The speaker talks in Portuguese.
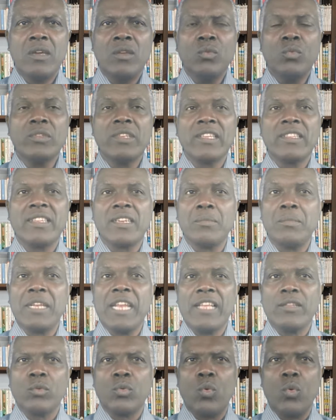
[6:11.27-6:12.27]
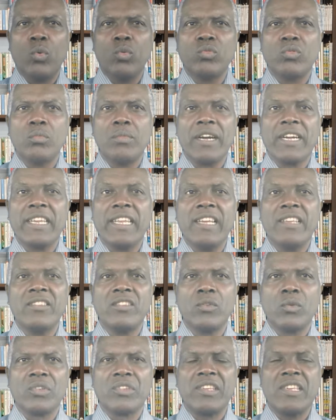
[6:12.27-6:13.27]
Num determinado culto, uma
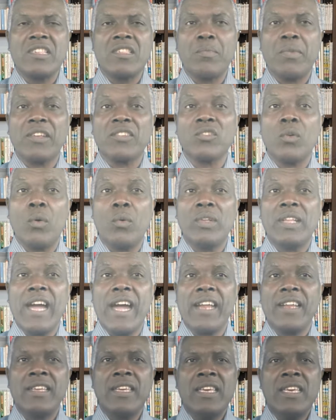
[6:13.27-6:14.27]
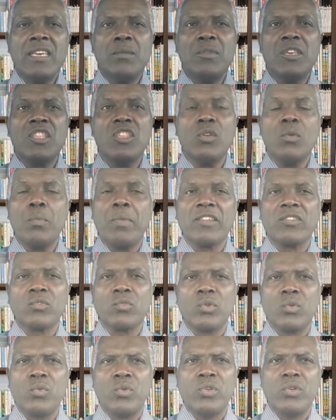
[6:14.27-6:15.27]
criança inocente passou a olhar e medir o
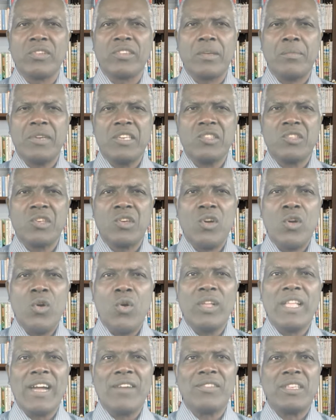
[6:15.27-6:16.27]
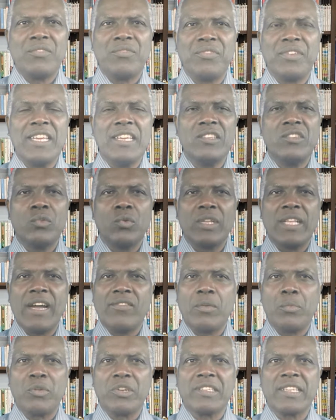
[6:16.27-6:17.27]
pastor curiosamente. Olhava de frente,
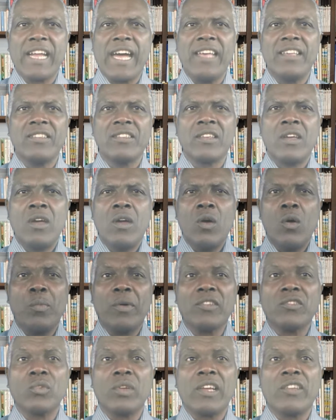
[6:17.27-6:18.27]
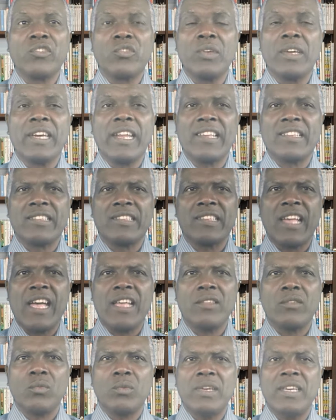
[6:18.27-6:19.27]
olhava por trás. O pastor achou
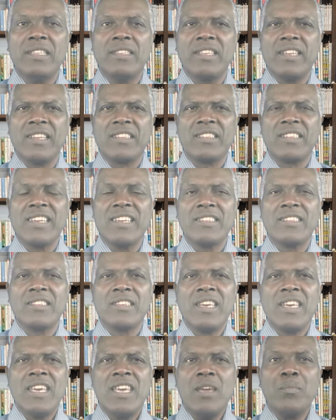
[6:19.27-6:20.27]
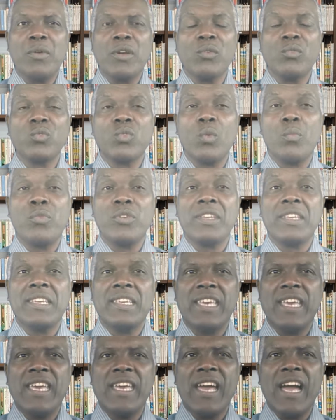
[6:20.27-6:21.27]
engraçado e interessante e perguntou por
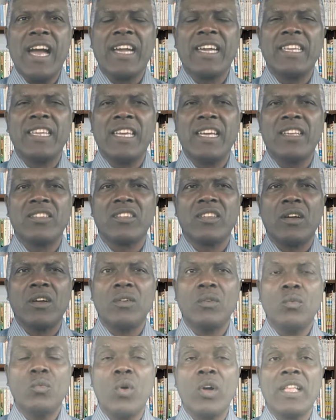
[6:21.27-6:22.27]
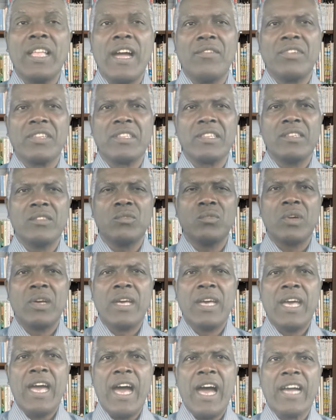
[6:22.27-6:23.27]
que a criança o olhava tanto.
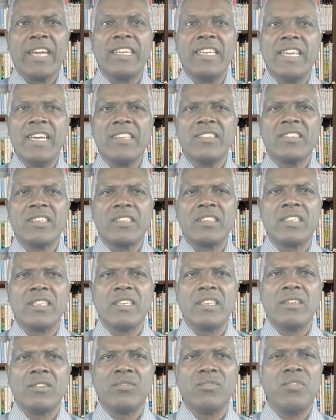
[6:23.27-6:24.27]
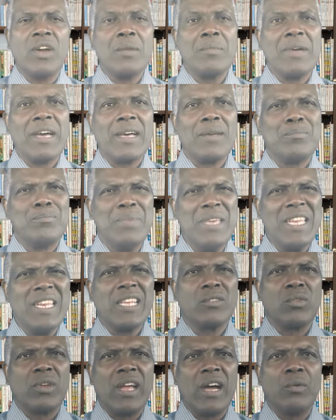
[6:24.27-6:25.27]
A criança, de forma bem
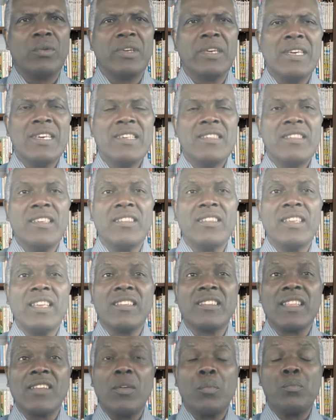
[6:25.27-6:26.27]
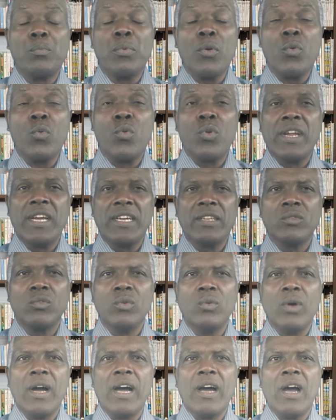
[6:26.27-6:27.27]
natural, disse que estava
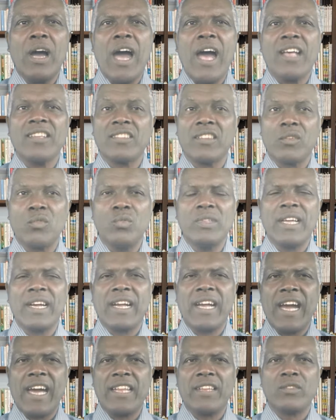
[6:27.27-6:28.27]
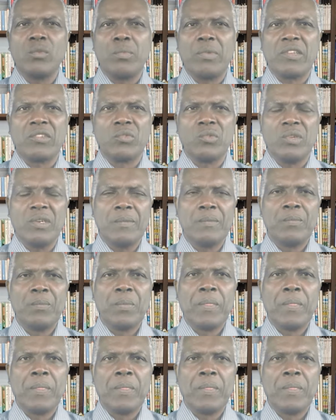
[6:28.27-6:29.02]
procurando a segunda cara do pastor.